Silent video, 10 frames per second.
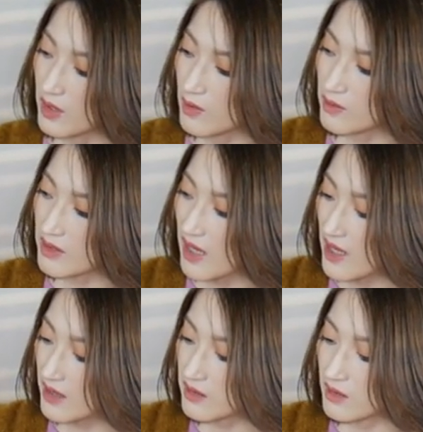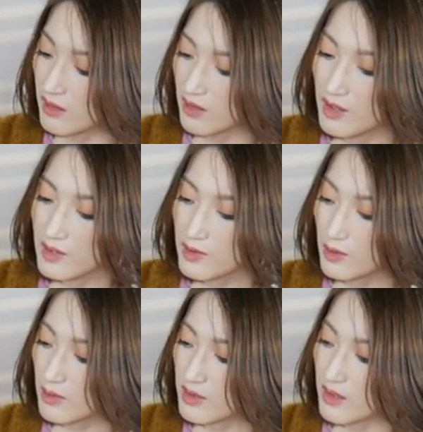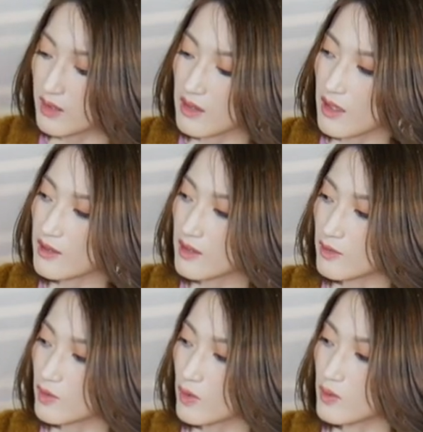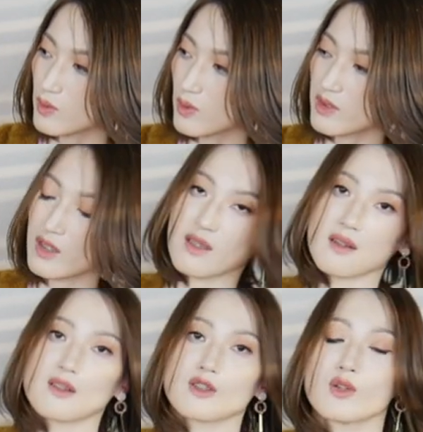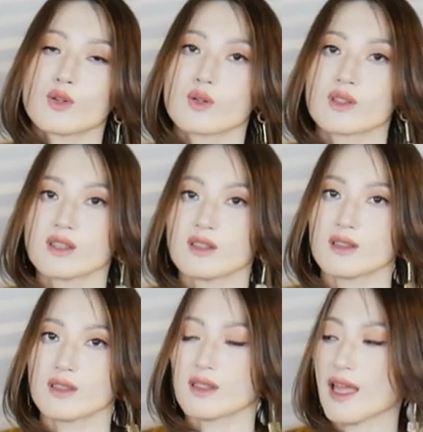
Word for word: 然后它的袖子和腰上都有做这个收口的设计。